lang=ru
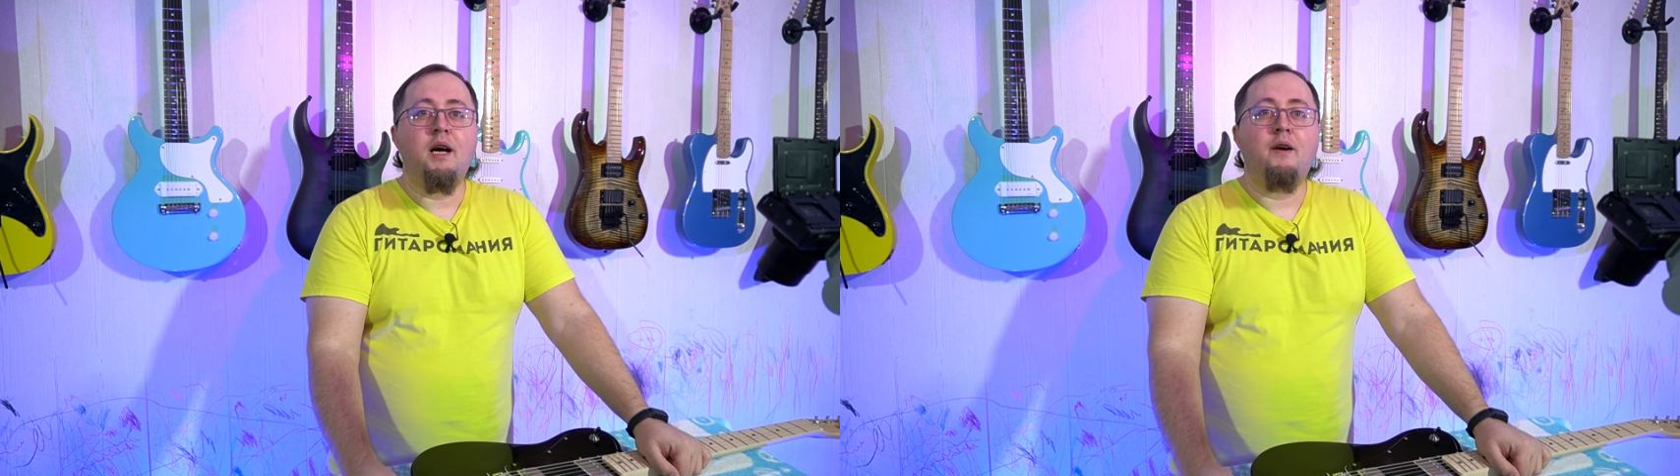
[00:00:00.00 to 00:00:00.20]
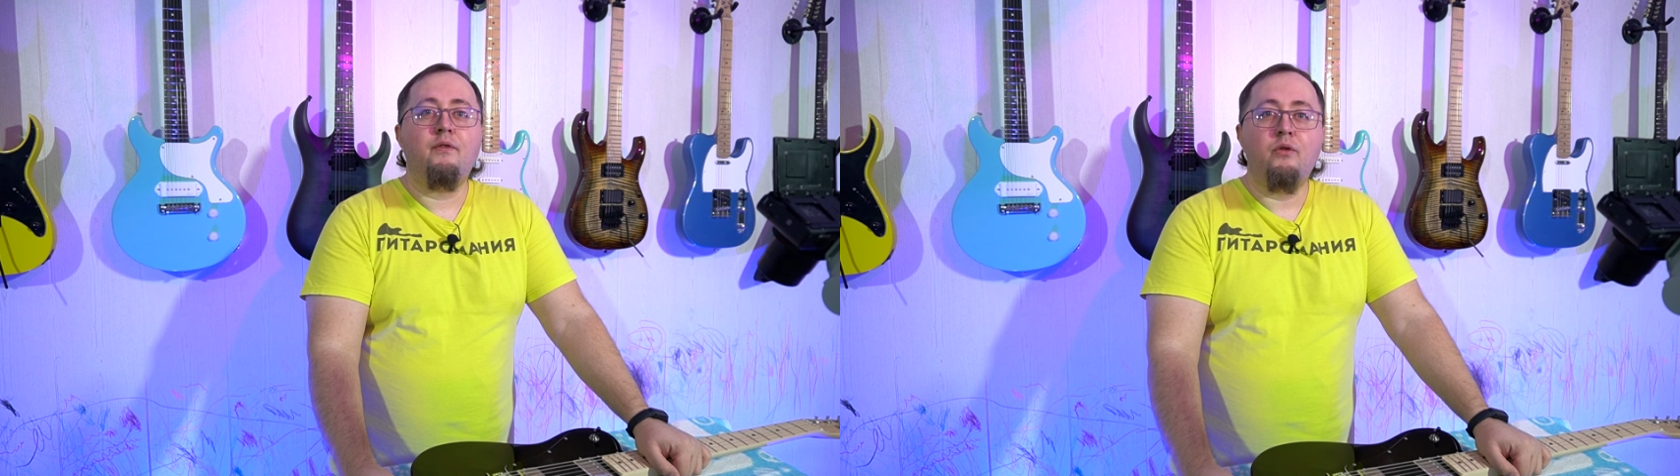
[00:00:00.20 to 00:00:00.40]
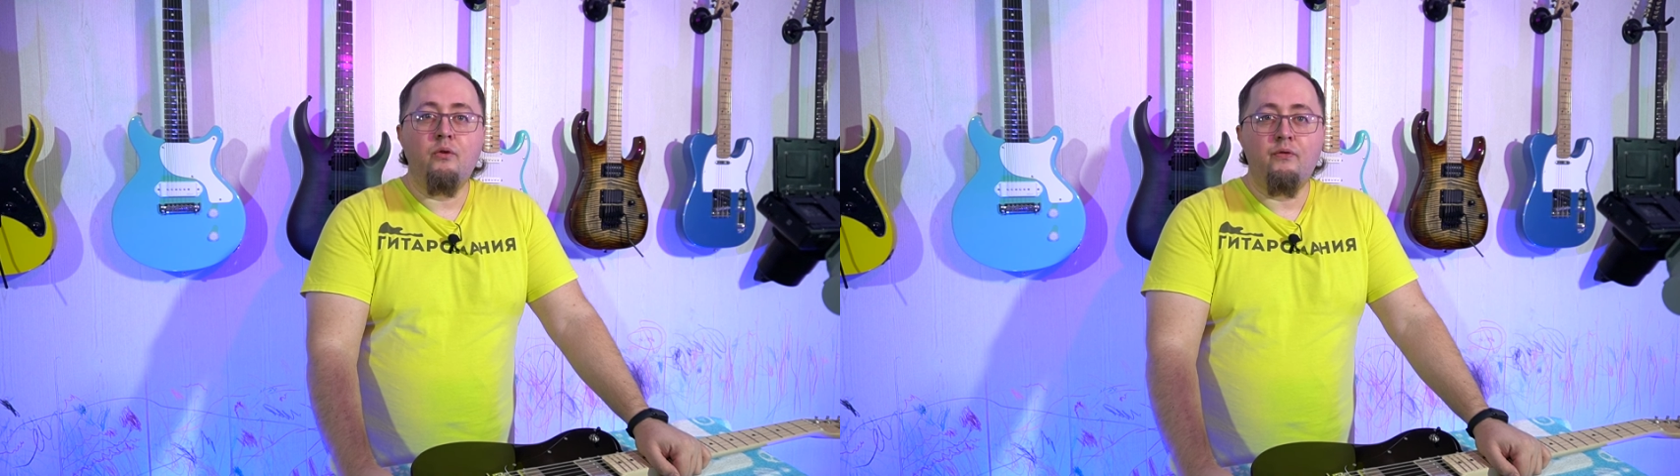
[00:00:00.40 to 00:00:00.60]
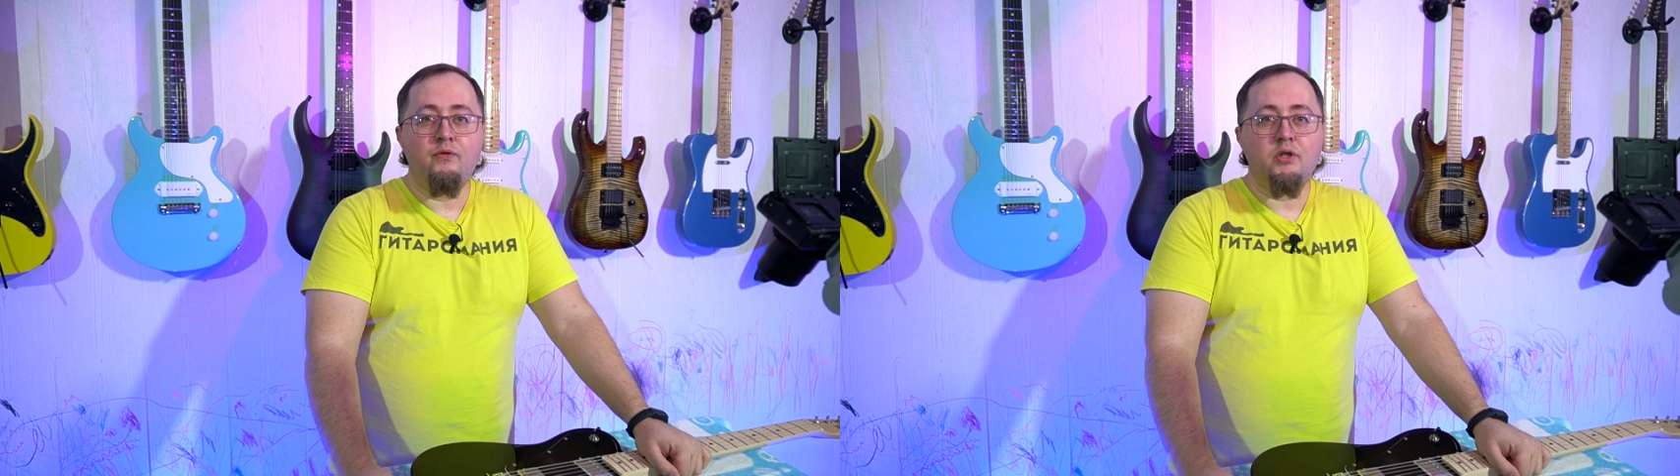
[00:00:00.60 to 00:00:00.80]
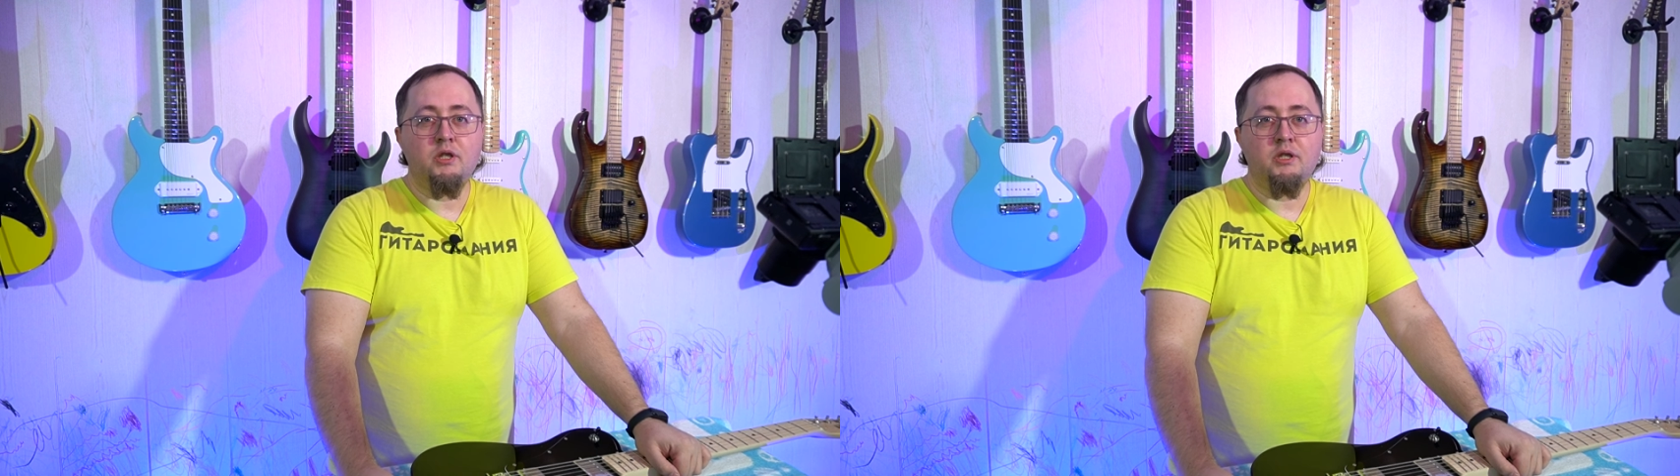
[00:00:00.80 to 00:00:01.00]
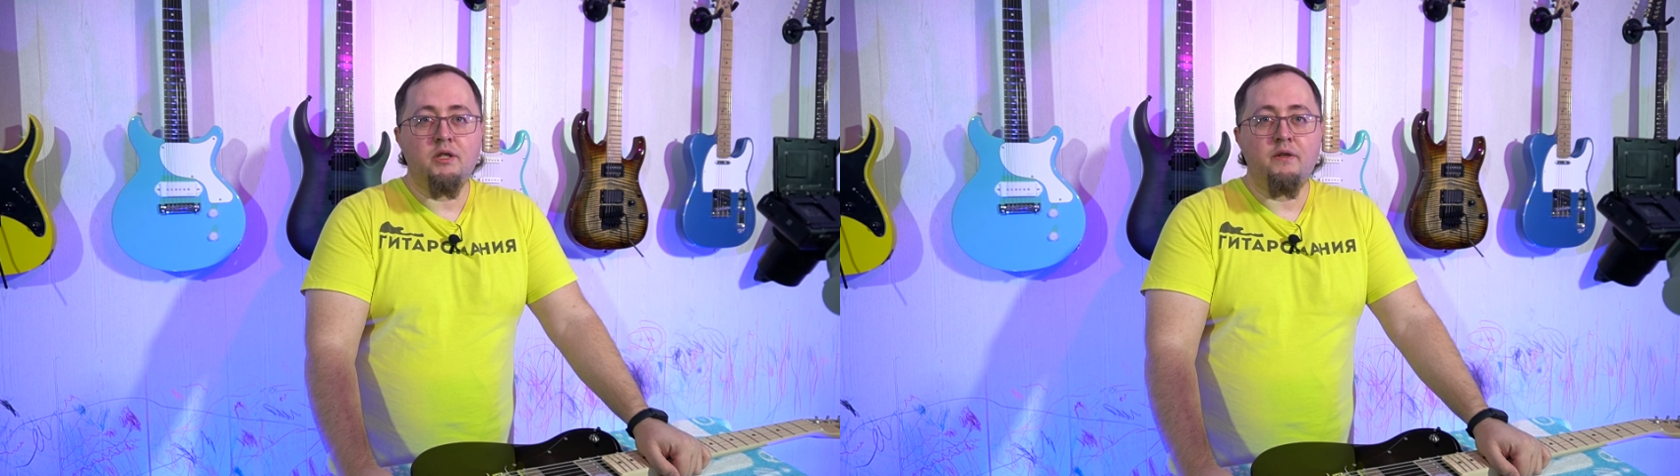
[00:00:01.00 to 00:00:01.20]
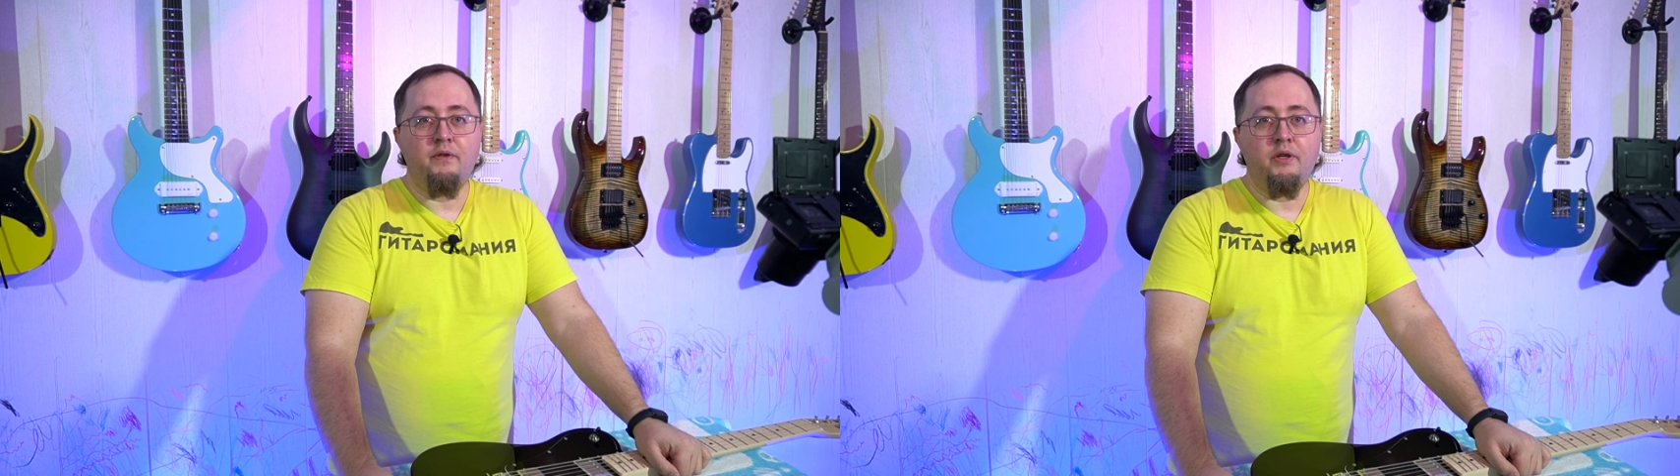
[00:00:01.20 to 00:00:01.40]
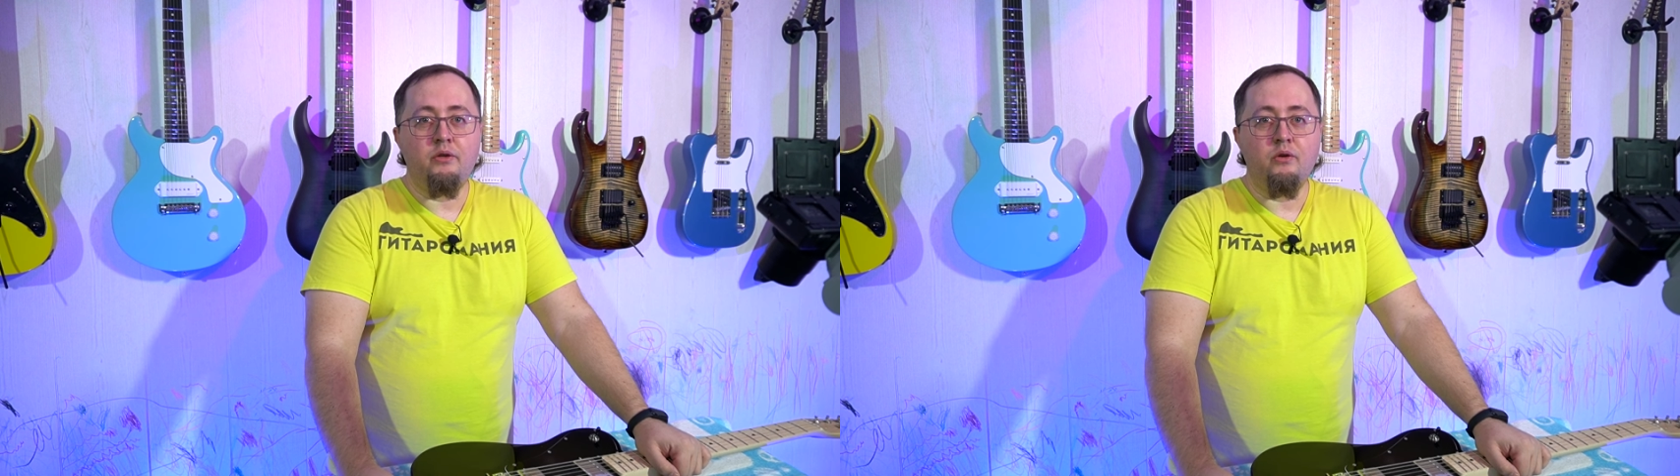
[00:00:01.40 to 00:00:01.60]
о вновь вышедших
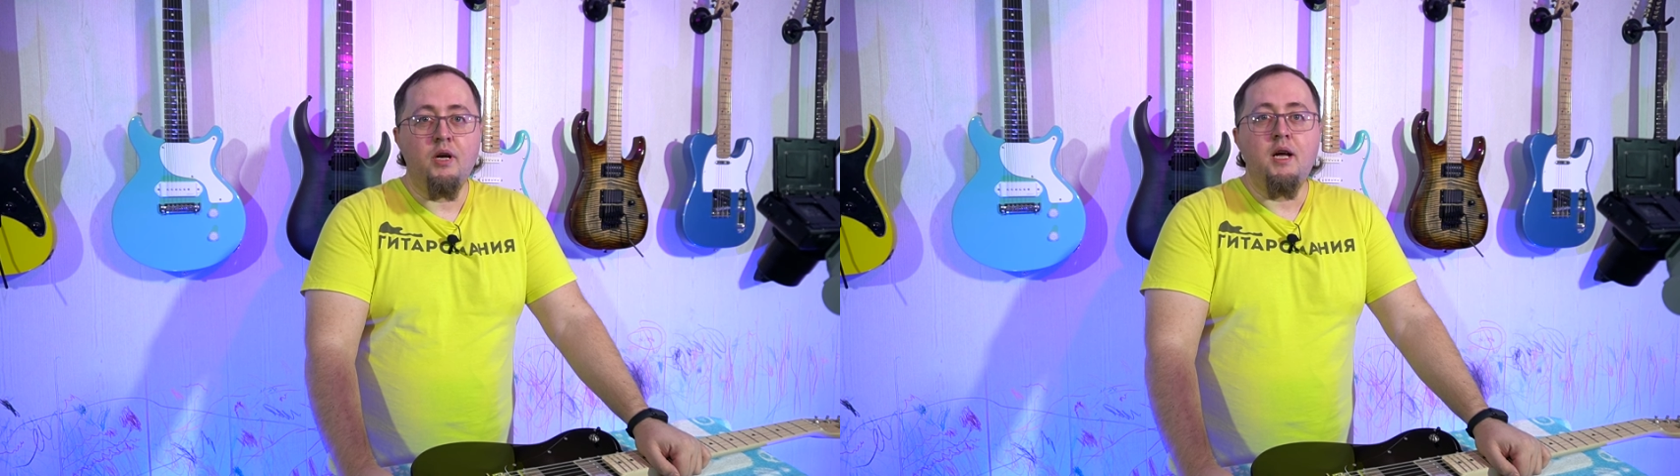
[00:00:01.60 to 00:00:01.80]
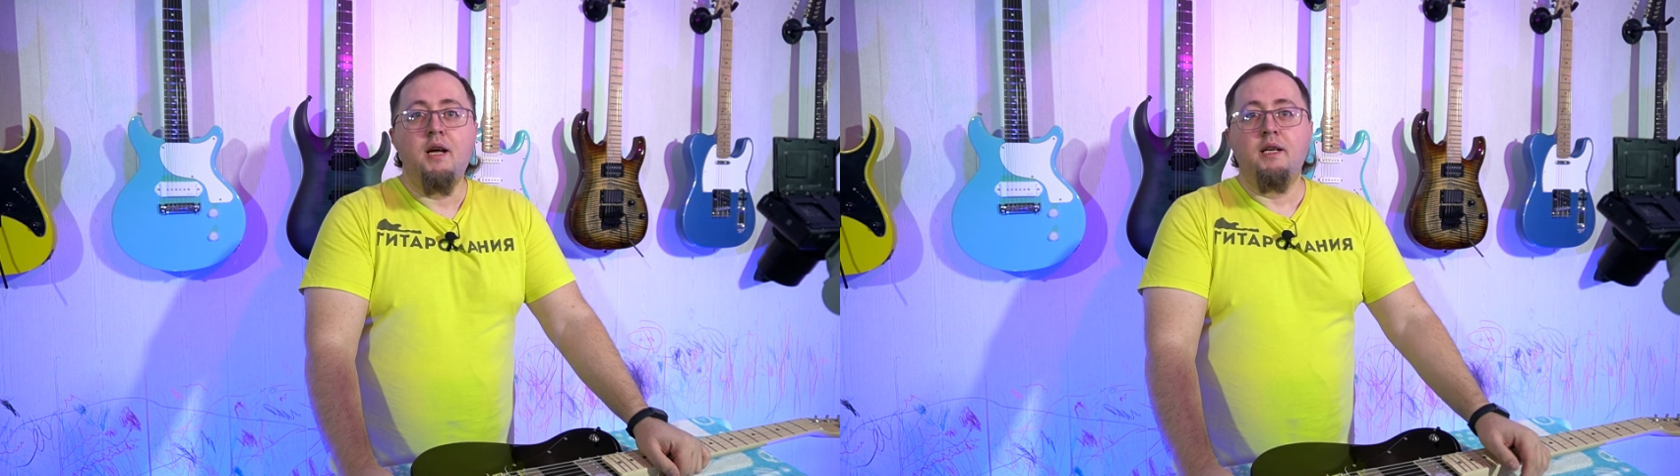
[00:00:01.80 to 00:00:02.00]
видео.